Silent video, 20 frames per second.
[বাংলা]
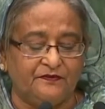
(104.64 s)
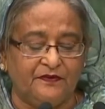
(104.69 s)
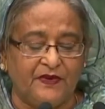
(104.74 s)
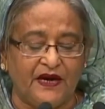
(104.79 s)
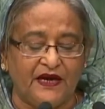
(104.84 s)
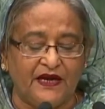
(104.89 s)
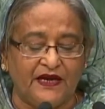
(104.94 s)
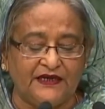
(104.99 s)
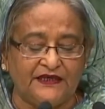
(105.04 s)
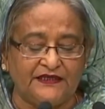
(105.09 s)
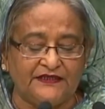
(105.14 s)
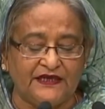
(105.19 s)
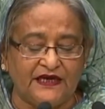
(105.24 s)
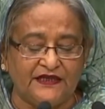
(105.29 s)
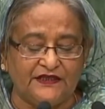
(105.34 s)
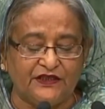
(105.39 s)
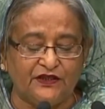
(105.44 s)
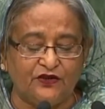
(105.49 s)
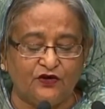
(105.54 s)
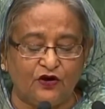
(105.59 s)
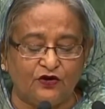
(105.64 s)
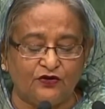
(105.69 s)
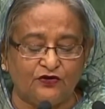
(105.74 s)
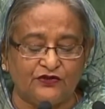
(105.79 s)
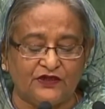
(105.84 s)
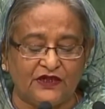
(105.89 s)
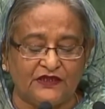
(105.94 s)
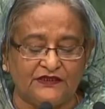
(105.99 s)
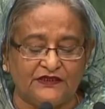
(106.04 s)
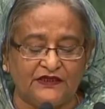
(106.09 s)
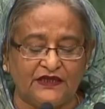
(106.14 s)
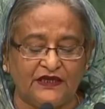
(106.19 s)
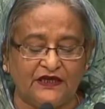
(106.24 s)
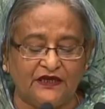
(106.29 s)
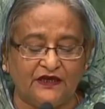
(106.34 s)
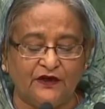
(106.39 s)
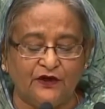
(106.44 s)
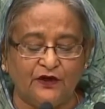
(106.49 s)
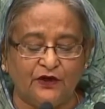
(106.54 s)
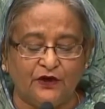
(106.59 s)
বাঙালি জাতির গণতান্ত্রিক
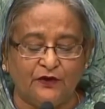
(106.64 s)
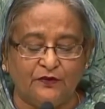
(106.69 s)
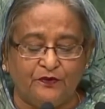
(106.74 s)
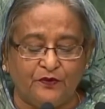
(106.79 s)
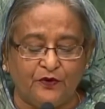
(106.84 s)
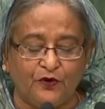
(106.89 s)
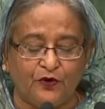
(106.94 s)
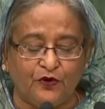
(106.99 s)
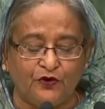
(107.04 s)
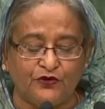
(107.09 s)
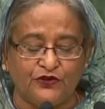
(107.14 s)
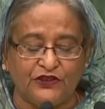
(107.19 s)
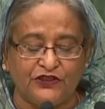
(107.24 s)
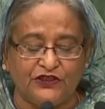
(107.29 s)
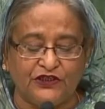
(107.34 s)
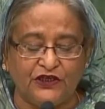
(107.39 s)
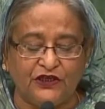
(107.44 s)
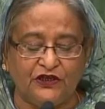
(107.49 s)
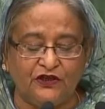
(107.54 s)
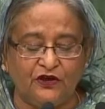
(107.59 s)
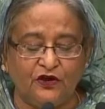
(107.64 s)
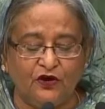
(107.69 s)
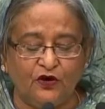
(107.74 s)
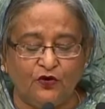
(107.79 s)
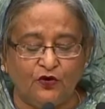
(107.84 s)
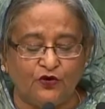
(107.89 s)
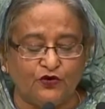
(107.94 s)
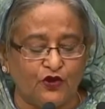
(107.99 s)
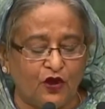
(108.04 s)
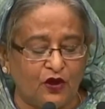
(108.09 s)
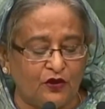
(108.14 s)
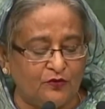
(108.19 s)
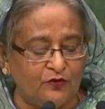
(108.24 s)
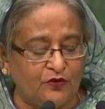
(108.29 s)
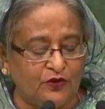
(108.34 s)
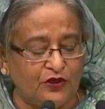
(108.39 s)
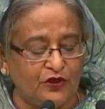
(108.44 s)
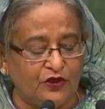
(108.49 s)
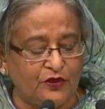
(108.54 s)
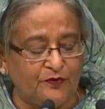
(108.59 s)
প্রগতিশীল ও
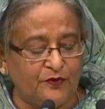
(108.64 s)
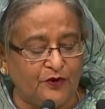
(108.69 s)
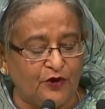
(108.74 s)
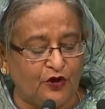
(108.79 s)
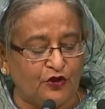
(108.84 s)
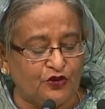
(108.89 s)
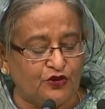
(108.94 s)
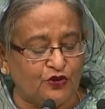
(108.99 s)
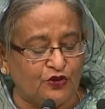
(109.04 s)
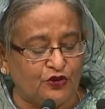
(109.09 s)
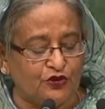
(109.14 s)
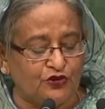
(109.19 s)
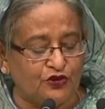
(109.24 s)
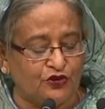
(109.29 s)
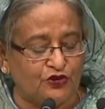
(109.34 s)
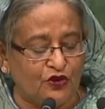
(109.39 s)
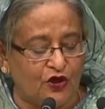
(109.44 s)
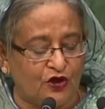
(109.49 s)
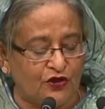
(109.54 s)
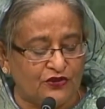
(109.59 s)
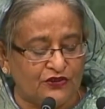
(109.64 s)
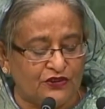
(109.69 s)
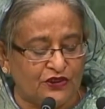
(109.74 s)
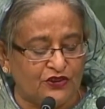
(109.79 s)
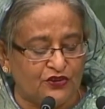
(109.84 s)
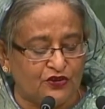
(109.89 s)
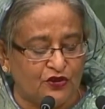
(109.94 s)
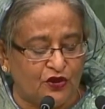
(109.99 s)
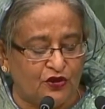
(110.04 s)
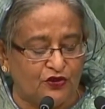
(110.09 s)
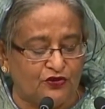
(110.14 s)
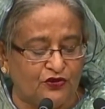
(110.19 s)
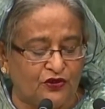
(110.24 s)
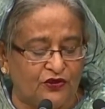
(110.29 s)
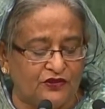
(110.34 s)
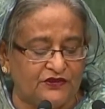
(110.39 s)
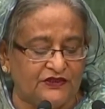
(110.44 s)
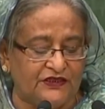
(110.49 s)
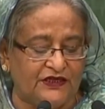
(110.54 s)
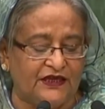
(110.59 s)
ধর্মনিরপেক্ষ চরিত্র ধ্বংসের
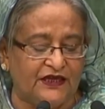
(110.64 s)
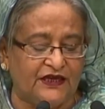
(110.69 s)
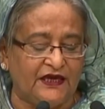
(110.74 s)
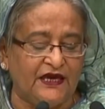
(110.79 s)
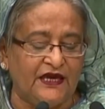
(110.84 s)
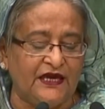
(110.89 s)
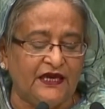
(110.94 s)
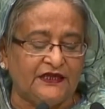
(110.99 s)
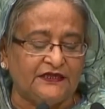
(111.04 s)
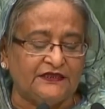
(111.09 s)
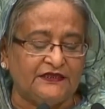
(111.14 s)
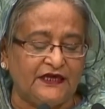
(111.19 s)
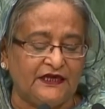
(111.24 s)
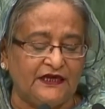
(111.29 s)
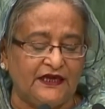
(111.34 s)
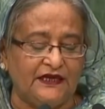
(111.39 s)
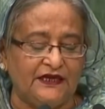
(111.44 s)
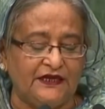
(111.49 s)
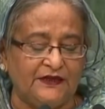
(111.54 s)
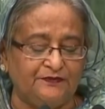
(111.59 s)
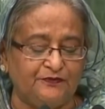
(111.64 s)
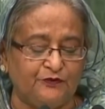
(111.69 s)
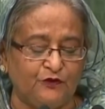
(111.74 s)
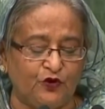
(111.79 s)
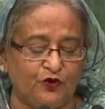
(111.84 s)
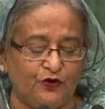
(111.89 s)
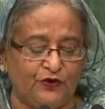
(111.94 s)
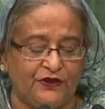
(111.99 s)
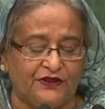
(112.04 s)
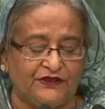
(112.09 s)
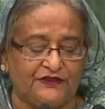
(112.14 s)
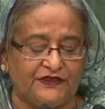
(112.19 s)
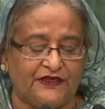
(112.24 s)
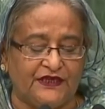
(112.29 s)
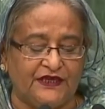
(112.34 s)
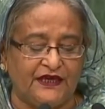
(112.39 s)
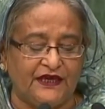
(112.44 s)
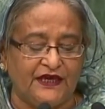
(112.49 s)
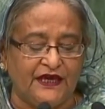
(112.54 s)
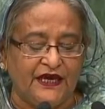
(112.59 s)
ষড়যন্ত্রে যারা লিপ্ত
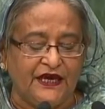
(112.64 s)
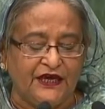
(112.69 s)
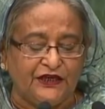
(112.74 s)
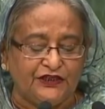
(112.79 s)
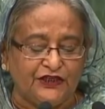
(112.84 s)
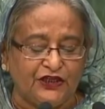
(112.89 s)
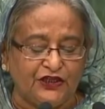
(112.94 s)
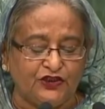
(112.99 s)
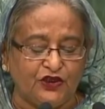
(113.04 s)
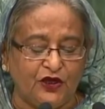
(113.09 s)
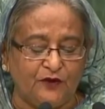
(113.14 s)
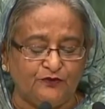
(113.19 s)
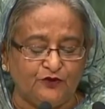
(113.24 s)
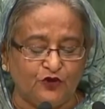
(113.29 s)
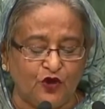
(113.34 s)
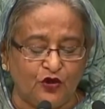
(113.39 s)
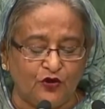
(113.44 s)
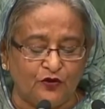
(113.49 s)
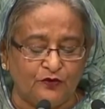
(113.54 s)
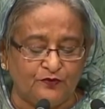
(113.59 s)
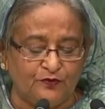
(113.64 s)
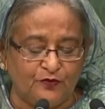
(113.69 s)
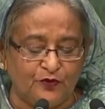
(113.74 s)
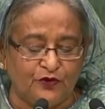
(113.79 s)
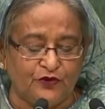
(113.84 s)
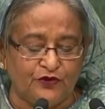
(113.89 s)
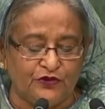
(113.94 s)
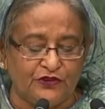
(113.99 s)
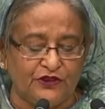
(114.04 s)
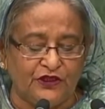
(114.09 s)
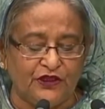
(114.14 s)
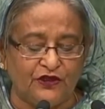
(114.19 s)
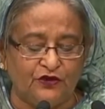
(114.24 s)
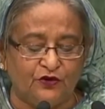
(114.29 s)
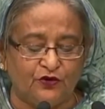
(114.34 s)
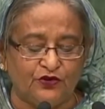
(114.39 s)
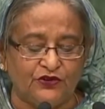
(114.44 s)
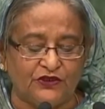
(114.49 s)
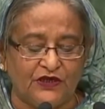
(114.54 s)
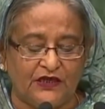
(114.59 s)
রয়েছে সেসব চরমপন্থী
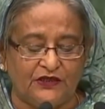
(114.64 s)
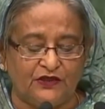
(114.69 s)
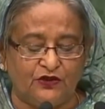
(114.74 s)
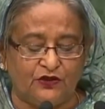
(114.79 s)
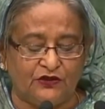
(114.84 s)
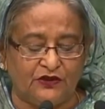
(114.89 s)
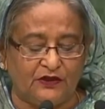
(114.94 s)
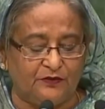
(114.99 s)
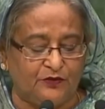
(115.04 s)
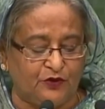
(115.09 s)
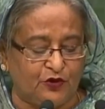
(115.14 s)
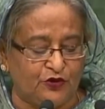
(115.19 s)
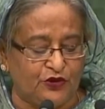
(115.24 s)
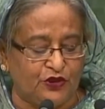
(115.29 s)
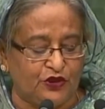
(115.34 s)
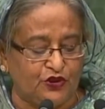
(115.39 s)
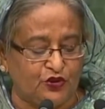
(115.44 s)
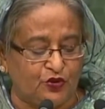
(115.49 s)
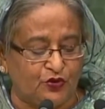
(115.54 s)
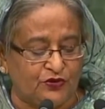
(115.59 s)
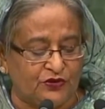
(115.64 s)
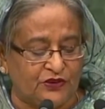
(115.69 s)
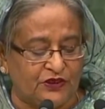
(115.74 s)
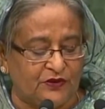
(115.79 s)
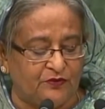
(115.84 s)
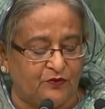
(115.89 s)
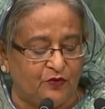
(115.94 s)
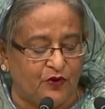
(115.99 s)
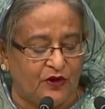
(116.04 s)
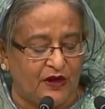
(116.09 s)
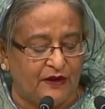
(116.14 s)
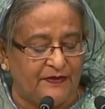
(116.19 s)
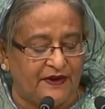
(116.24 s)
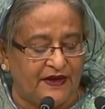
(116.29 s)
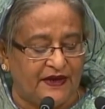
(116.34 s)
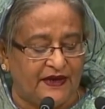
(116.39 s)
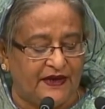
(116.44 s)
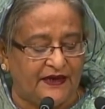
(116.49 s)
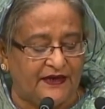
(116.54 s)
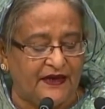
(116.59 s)
ও স্বাধীনতা বিরোধী শক্তির
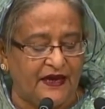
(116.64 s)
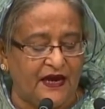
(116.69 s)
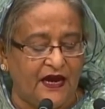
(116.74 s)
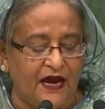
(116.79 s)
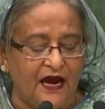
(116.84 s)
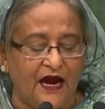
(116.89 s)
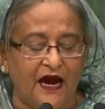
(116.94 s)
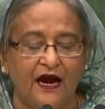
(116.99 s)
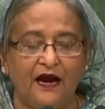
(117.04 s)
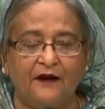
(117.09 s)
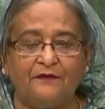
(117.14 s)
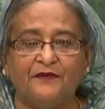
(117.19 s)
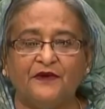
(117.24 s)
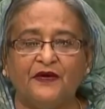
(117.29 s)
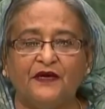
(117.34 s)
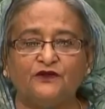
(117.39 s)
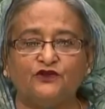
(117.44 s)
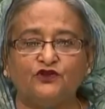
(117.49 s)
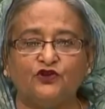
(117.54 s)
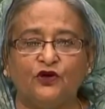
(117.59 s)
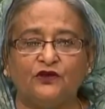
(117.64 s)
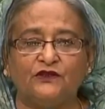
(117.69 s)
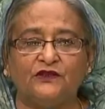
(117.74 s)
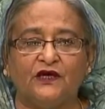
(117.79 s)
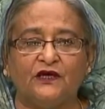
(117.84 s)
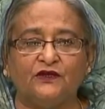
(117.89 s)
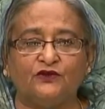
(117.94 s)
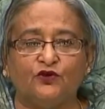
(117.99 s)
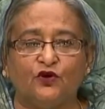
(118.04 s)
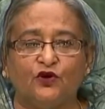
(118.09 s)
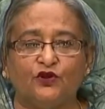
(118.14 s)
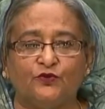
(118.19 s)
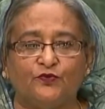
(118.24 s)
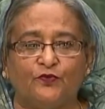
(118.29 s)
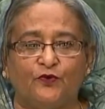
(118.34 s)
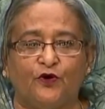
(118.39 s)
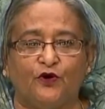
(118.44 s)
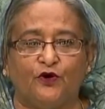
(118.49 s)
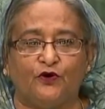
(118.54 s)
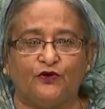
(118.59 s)
মোকাবেলায় আমরা সদা
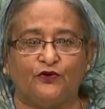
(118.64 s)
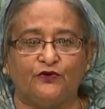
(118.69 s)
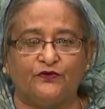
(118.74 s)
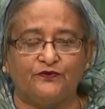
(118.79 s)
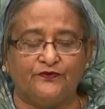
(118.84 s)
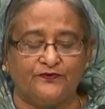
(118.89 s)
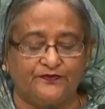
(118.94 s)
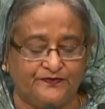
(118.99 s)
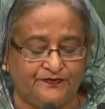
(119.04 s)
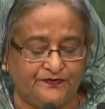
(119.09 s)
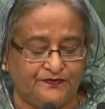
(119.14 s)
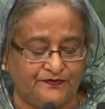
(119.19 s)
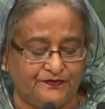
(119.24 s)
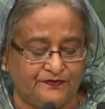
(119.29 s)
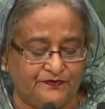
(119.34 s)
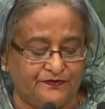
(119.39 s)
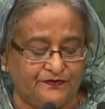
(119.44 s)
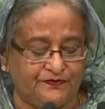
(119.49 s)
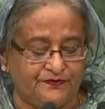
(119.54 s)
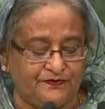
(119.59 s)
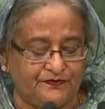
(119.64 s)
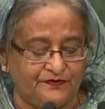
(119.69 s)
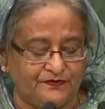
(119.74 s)
তৎপর টেকসই উন্নয়নের